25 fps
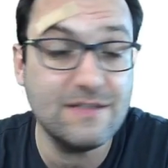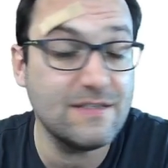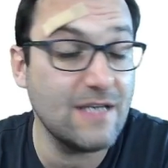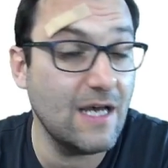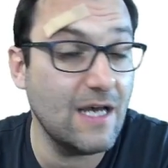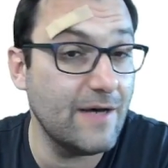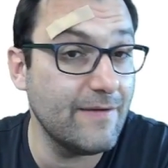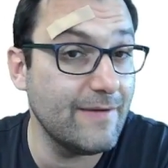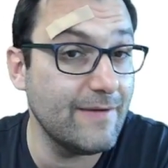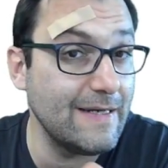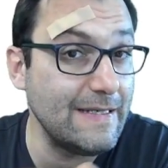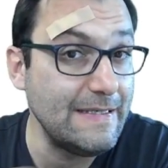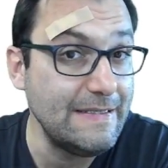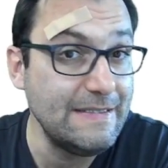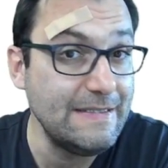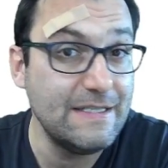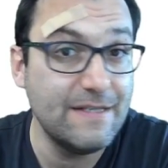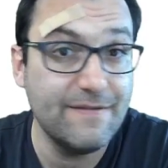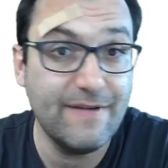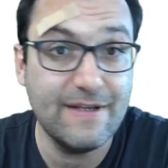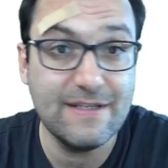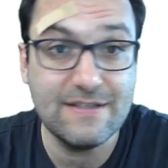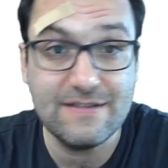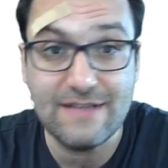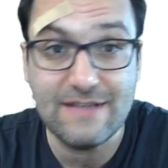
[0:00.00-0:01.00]
aber äh, aber
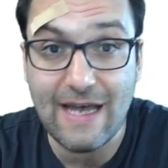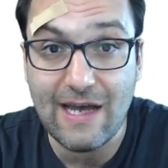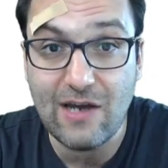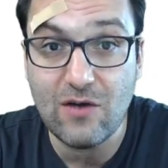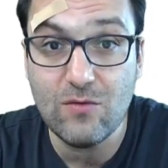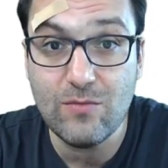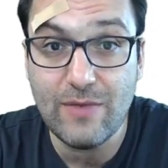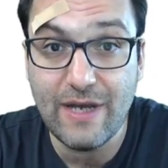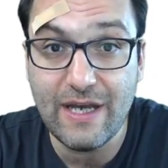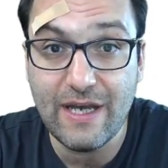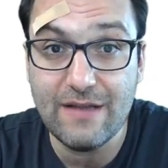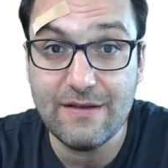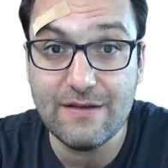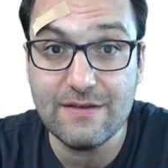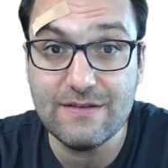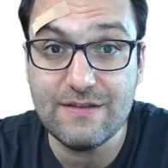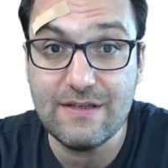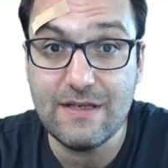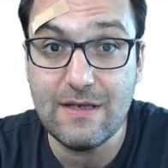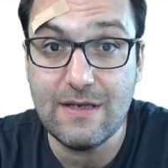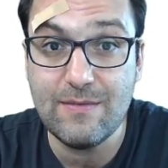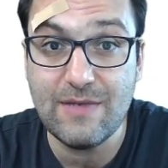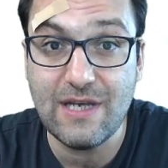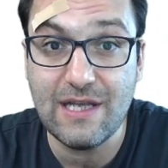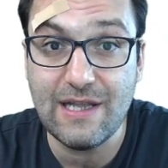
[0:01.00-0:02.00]
wenn es darum geht, dass die
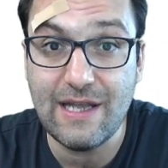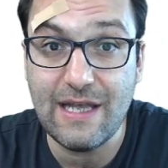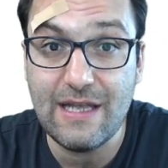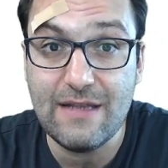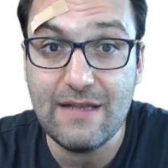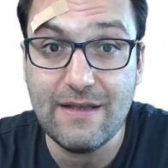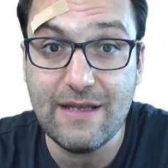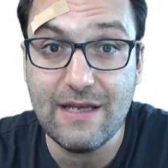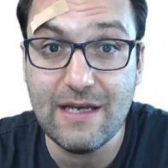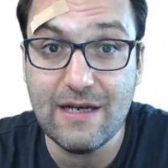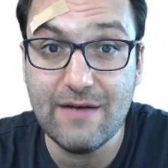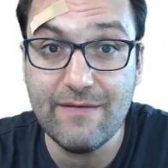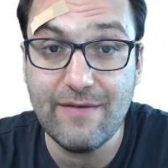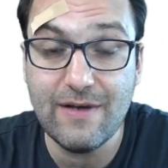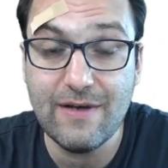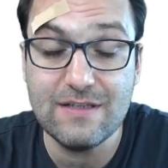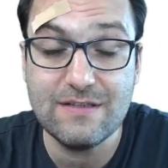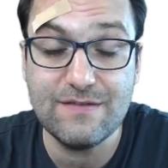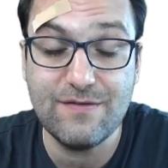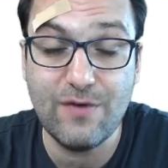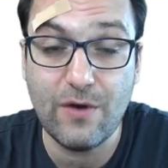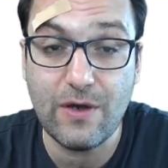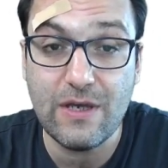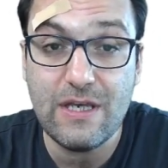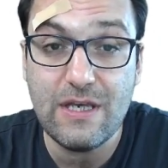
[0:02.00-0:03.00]
im Gelände irgendwas
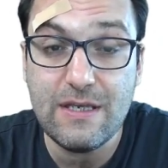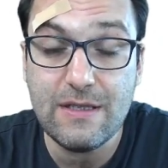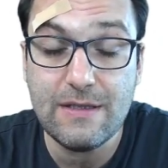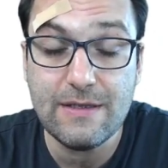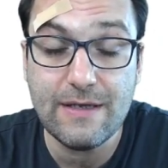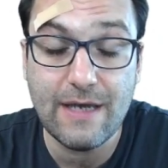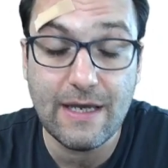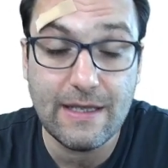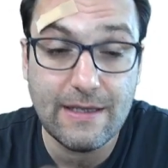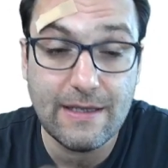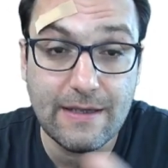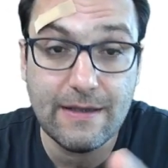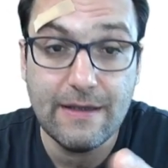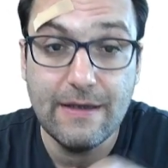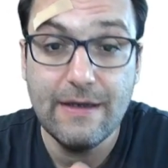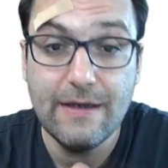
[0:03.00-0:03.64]
verrichten können,